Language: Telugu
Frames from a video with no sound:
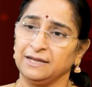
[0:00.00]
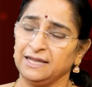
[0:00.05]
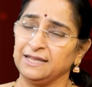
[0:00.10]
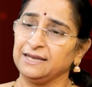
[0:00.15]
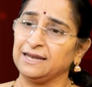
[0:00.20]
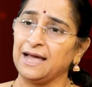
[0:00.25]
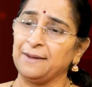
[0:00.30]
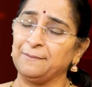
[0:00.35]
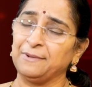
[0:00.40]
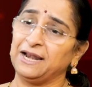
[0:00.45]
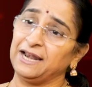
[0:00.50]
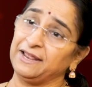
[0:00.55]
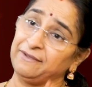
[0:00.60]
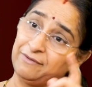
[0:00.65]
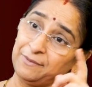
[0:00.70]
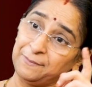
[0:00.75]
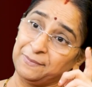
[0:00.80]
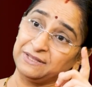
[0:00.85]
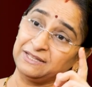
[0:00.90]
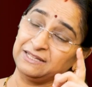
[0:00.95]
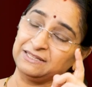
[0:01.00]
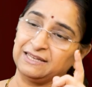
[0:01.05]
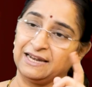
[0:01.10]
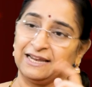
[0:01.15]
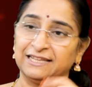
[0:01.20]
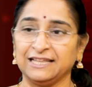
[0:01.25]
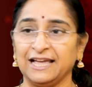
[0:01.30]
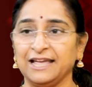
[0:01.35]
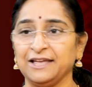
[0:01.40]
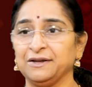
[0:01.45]
ఈ రామాలయం ఎప్పటిది
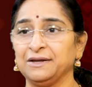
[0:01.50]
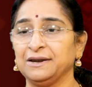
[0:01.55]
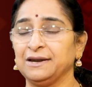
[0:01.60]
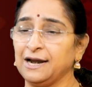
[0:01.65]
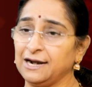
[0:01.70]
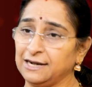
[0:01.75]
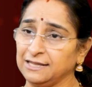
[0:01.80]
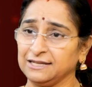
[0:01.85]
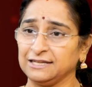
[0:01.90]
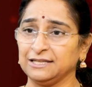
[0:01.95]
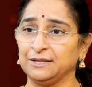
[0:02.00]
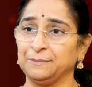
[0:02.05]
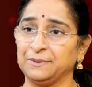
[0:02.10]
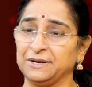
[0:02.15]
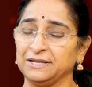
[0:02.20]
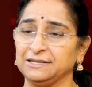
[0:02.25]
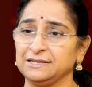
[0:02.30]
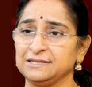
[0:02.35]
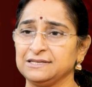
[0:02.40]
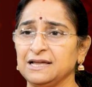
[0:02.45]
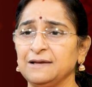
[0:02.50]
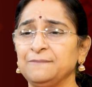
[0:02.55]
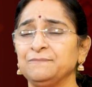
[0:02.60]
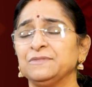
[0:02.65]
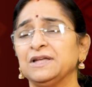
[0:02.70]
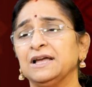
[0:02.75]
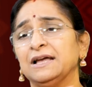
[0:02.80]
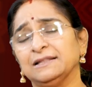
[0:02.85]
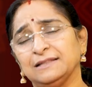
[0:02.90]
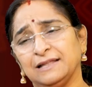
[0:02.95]
త్రేతాయుగం నాటిది కదా ప్రతిష్ట
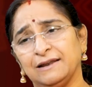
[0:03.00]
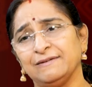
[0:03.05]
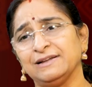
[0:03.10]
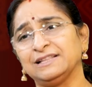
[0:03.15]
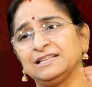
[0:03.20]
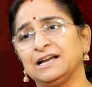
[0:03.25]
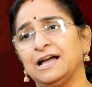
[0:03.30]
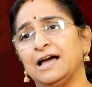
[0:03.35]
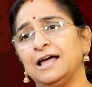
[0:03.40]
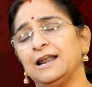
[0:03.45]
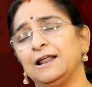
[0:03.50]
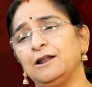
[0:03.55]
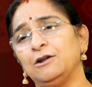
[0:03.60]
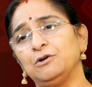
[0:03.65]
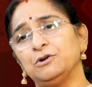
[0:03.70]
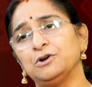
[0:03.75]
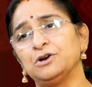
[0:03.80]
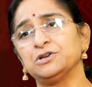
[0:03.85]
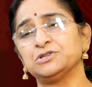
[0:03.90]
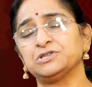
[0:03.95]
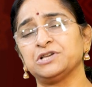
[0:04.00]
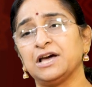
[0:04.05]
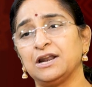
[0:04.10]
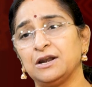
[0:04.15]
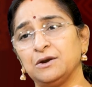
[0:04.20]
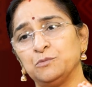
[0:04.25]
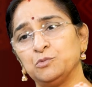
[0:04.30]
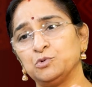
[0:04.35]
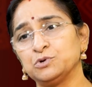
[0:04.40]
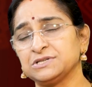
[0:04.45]
తర్వాత కాలాల్లో రెండు
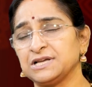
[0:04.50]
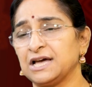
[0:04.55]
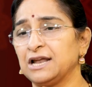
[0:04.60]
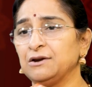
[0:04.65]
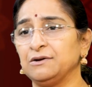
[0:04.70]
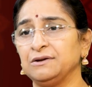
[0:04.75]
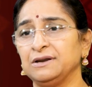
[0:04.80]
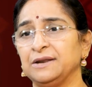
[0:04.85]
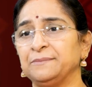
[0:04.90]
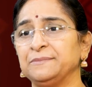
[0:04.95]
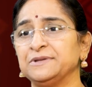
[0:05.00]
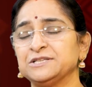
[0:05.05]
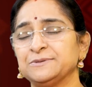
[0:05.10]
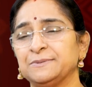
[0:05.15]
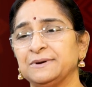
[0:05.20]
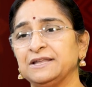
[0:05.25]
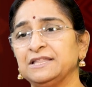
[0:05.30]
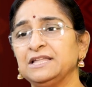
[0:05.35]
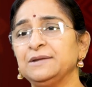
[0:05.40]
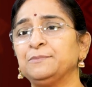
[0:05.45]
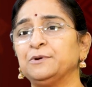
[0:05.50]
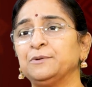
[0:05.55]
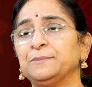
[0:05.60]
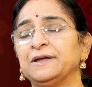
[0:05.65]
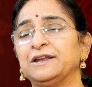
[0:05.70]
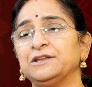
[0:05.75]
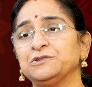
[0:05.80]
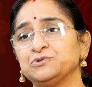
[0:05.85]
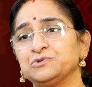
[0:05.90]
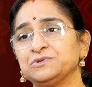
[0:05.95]
సార్లు మూడు సార్లు నిర్మించబడింది ఇప్పుడు
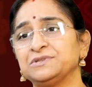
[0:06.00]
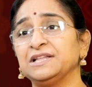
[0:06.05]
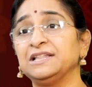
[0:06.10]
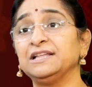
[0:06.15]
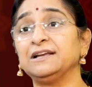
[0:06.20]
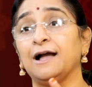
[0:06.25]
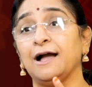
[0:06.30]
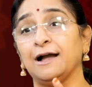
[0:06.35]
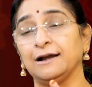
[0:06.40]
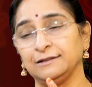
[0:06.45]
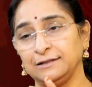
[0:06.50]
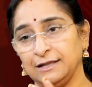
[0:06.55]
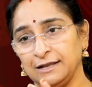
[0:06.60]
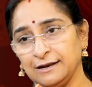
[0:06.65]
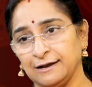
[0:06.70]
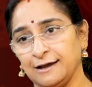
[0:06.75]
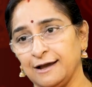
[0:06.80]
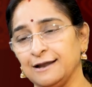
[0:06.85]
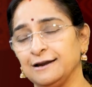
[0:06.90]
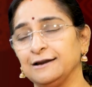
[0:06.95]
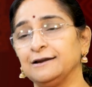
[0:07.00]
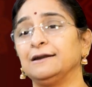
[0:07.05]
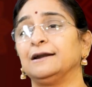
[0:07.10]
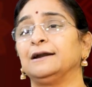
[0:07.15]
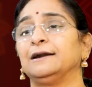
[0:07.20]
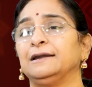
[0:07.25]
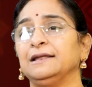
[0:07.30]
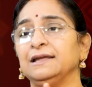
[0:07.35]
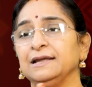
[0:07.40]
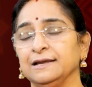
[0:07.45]
మనం చూసేది కాకతీయుల కాలం
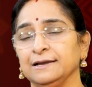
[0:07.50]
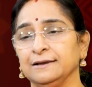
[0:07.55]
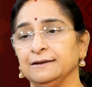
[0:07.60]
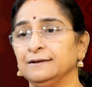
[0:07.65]
నాటి